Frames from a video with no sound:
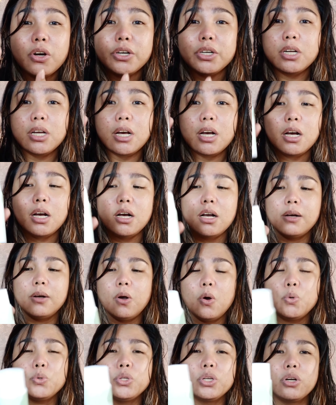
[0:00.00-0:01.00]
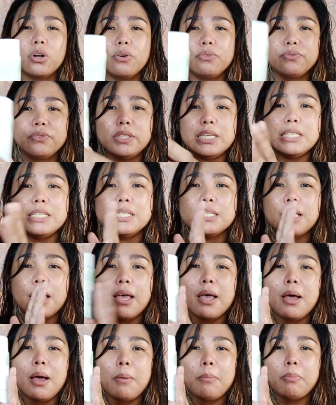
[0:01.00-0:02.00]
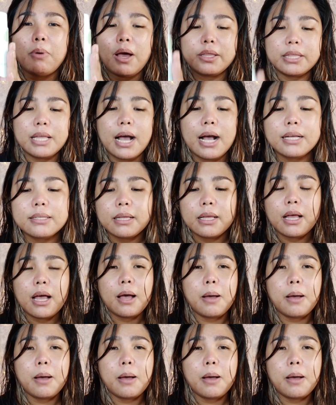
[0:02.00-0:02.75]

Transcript: or the owner of this product.